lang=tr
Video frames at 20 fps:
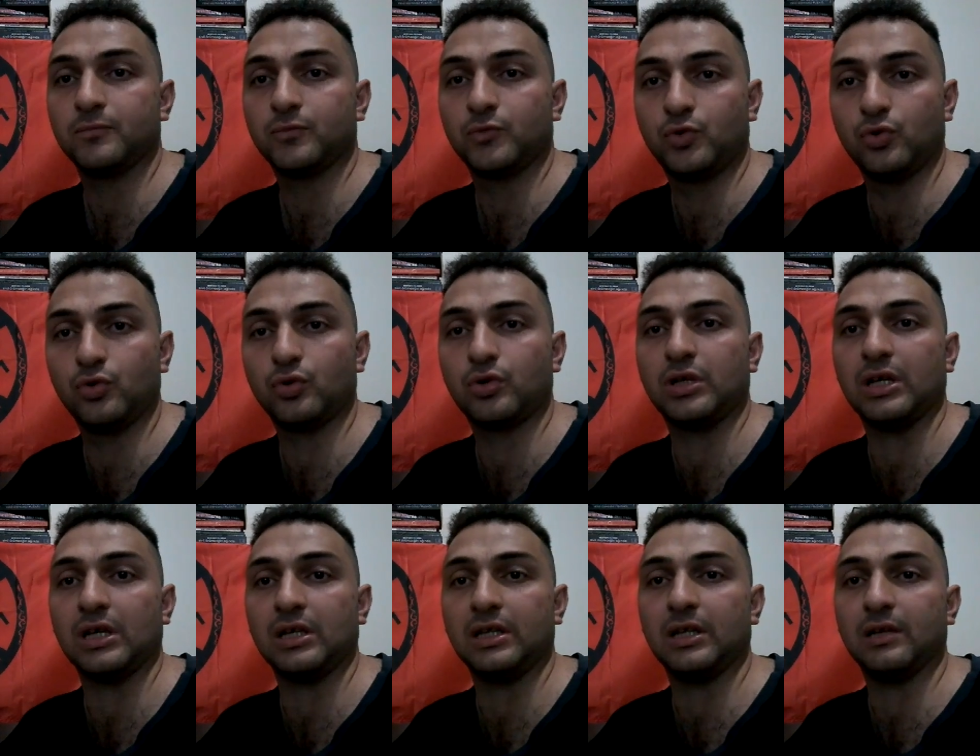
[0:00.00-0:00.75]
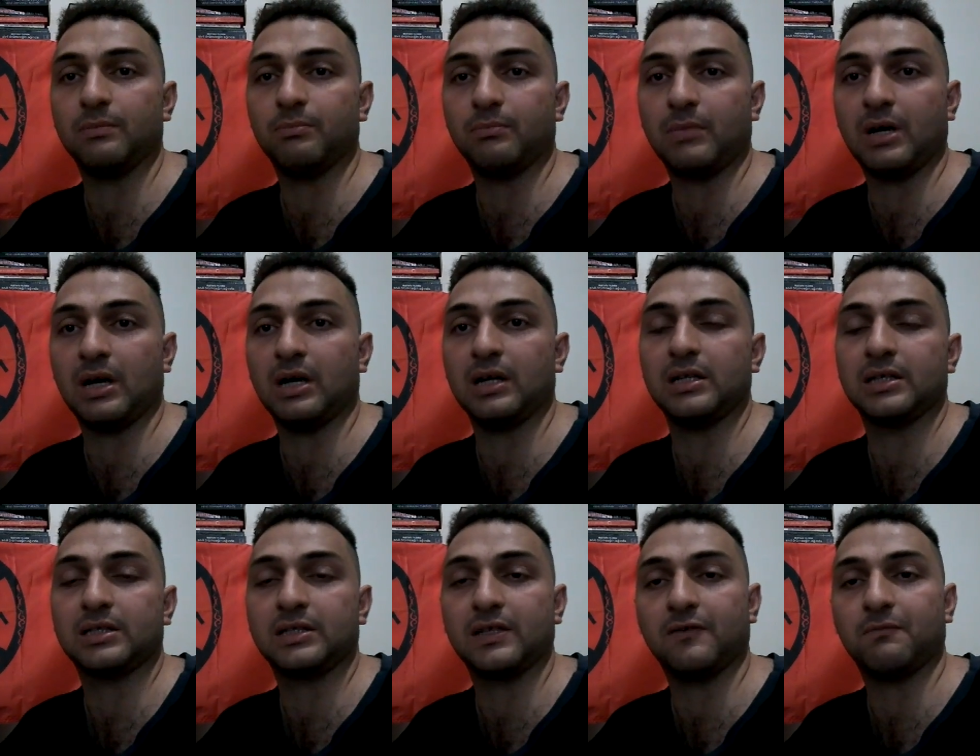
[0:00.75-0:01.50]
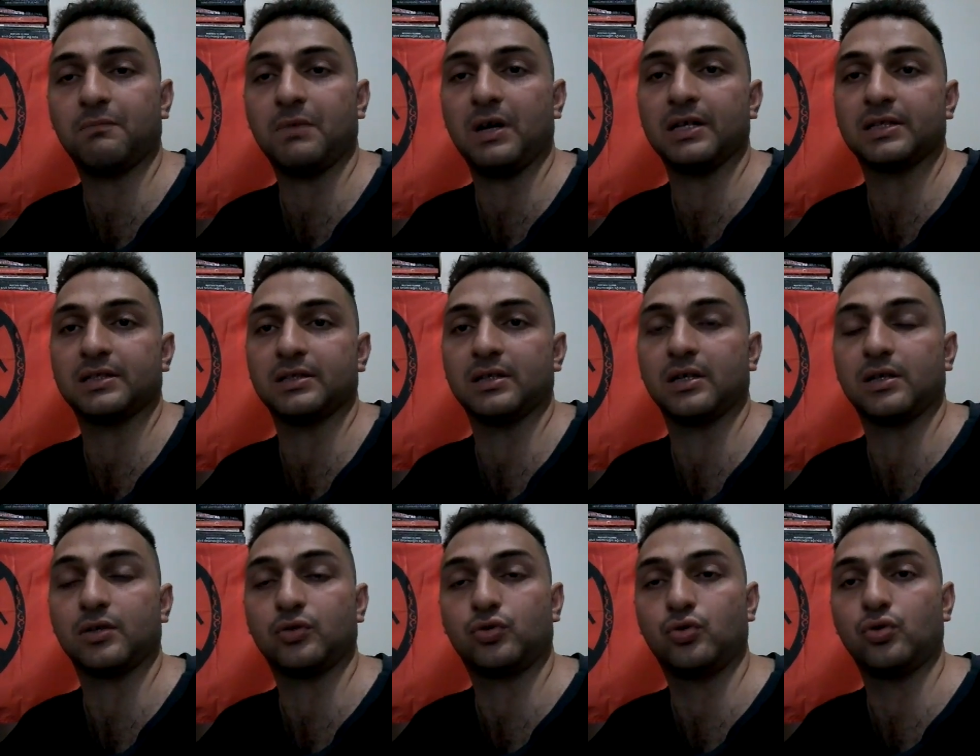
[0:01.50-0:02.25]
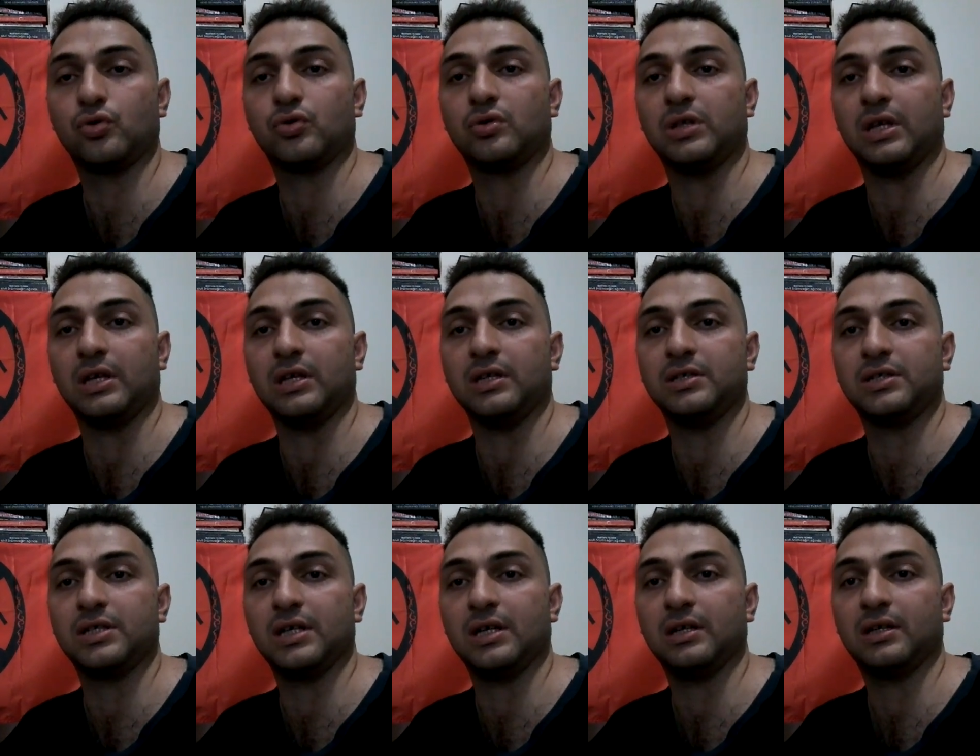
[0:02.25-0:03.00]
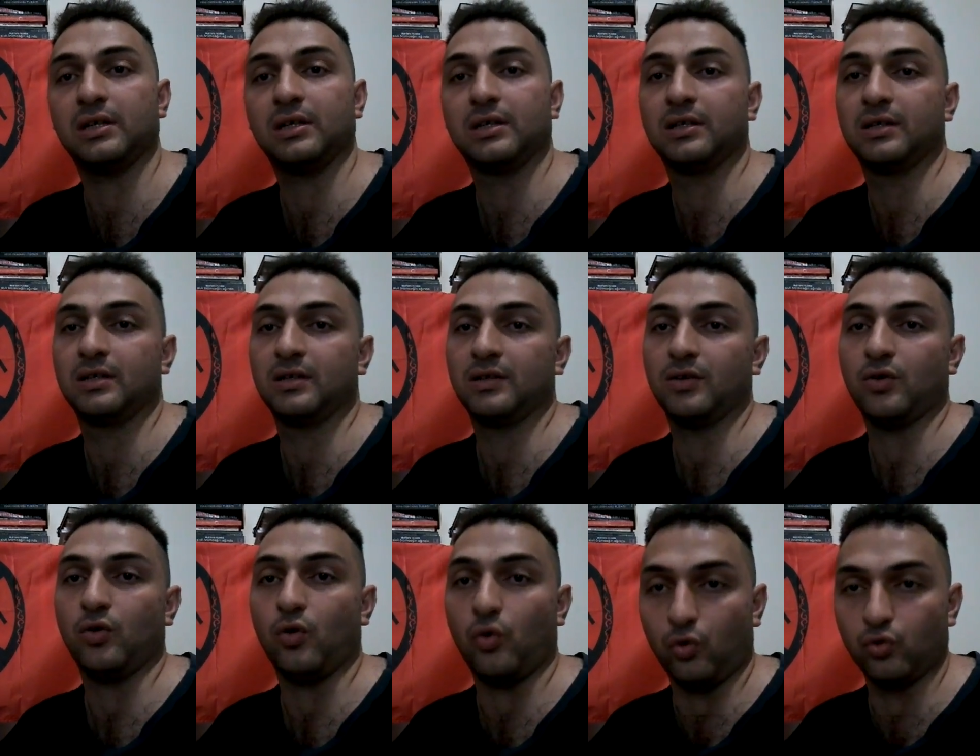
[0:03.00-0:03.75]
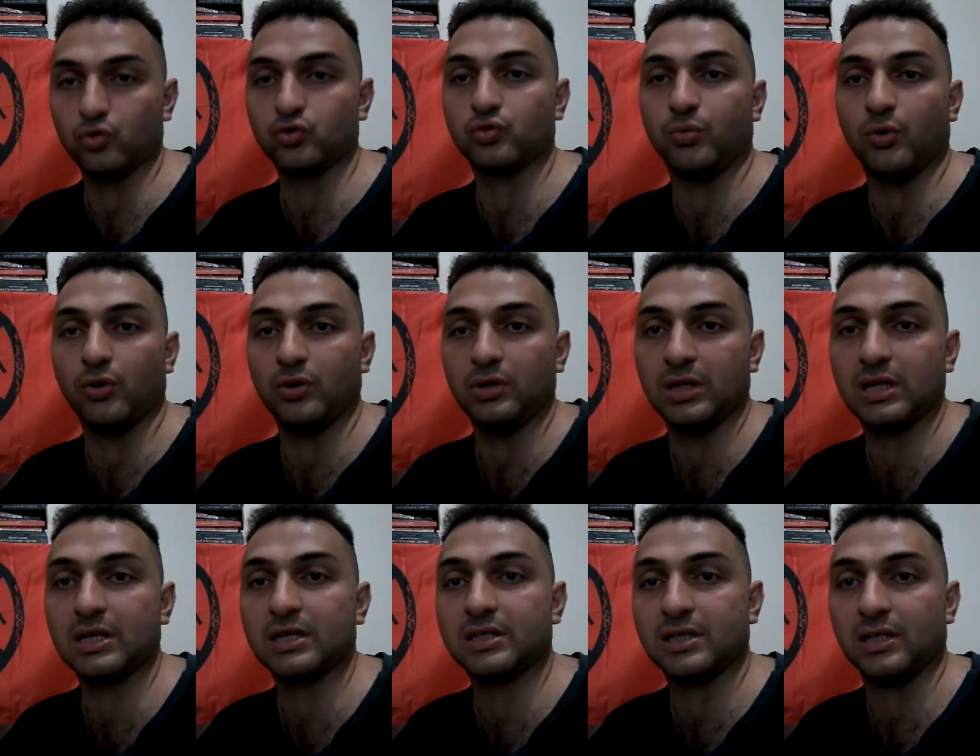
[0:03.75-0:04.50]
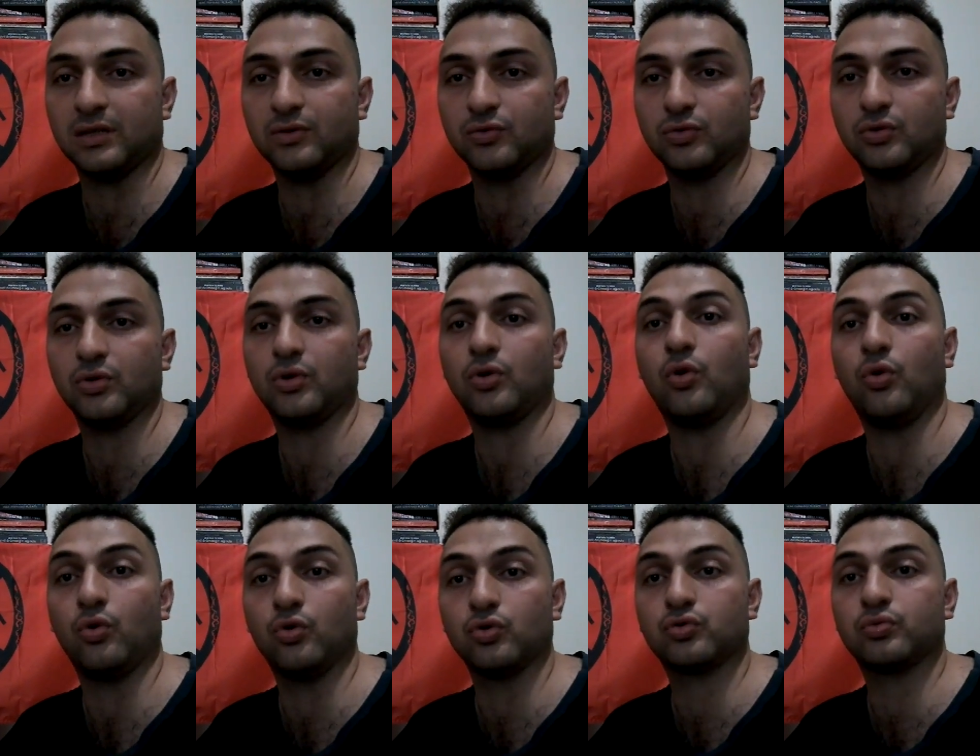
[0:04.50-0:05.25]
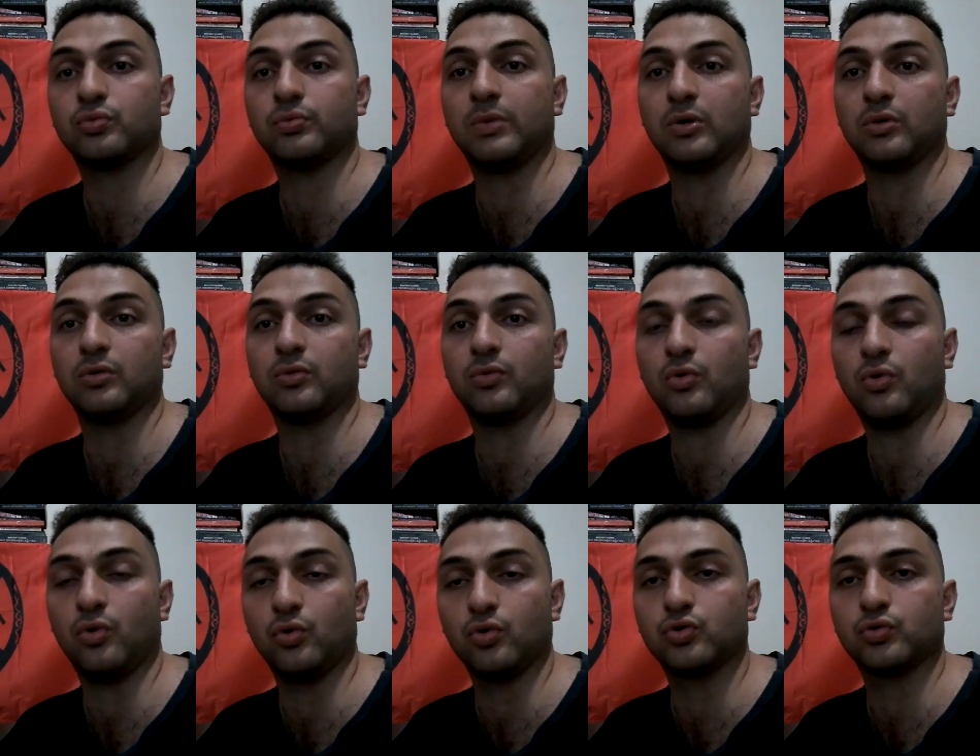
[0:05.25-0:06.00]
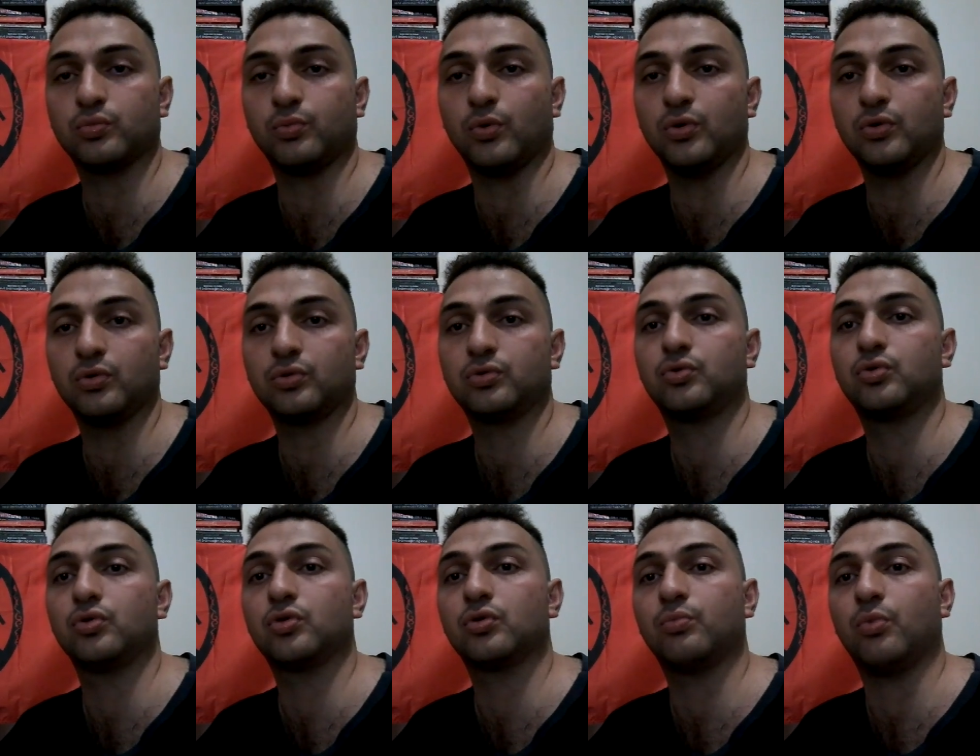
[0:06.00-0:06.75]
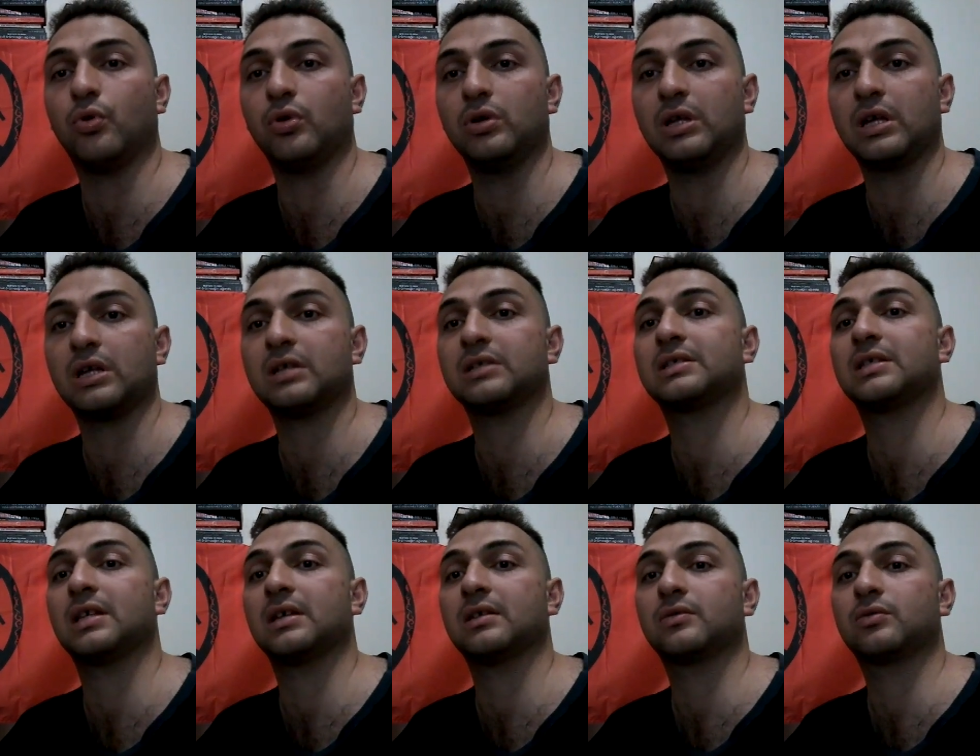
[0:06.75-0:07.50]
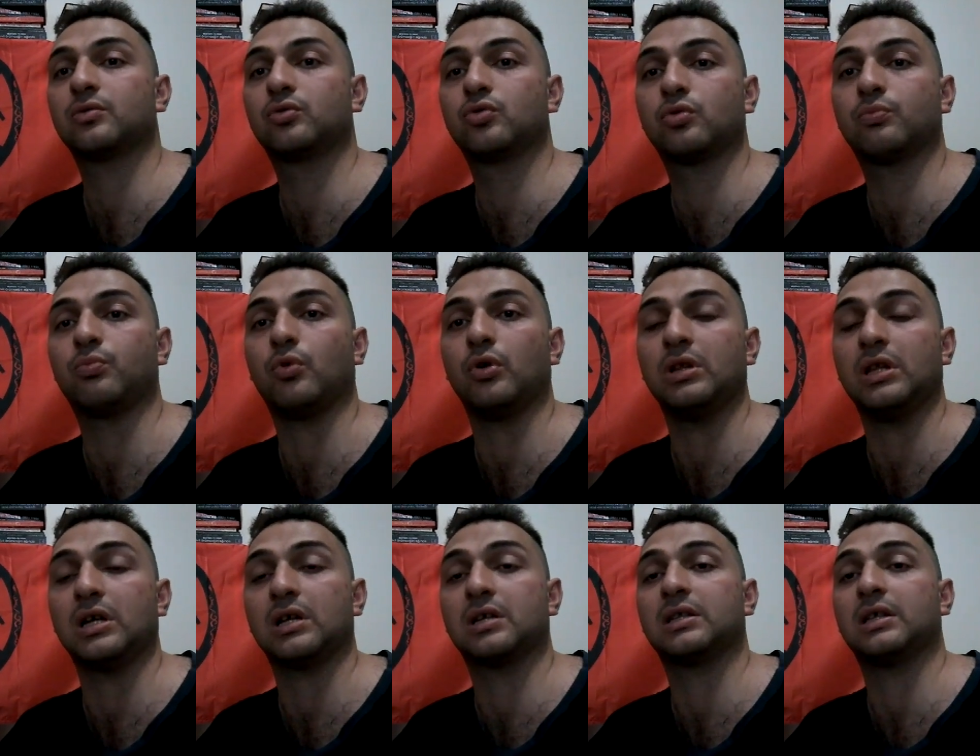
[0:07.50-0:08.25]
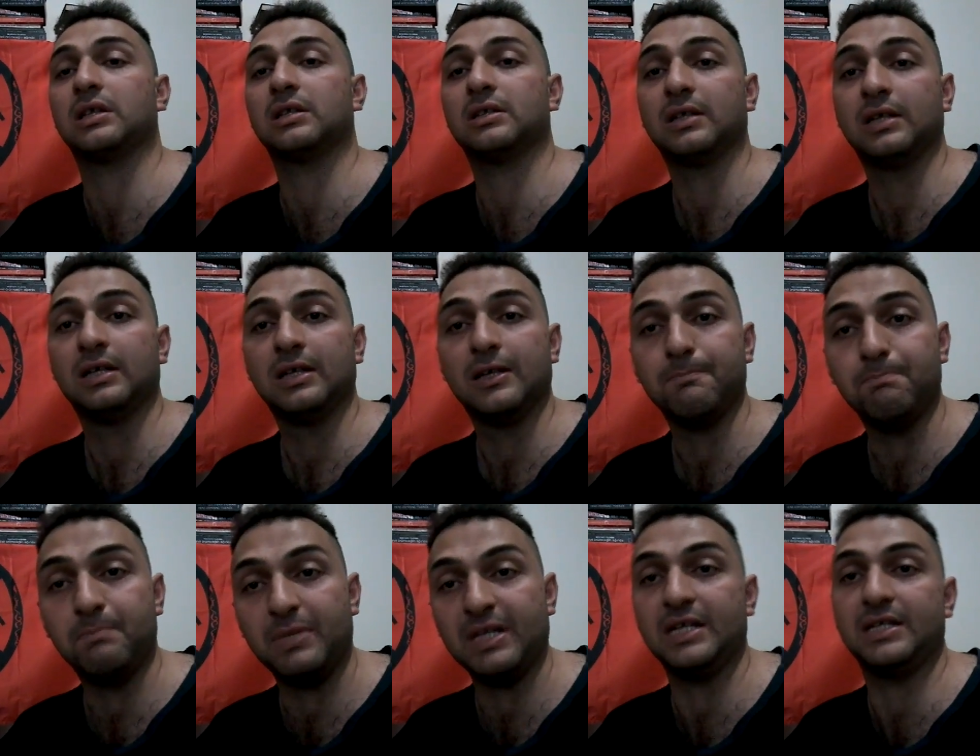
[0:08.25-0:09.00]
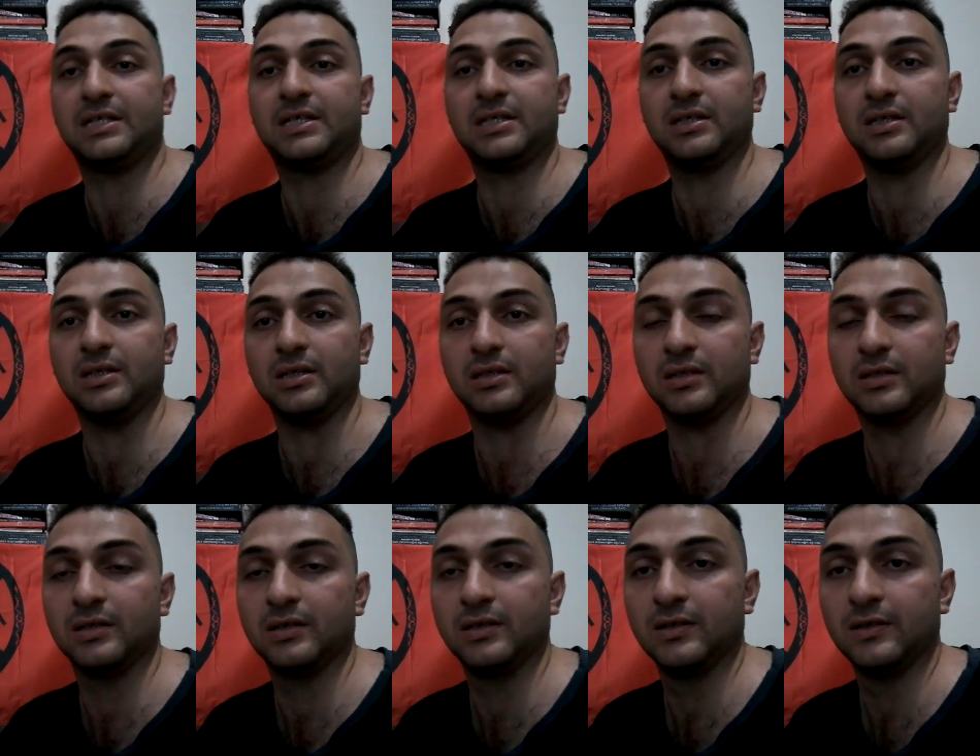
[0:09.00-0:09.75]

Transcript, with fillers: Türkiye'de maalesef bazıları Türk deyince Oğuz boyları sanıyor. Oğuz, boy, Oğuz boyu Türk boyların Türk boylarından birisidir.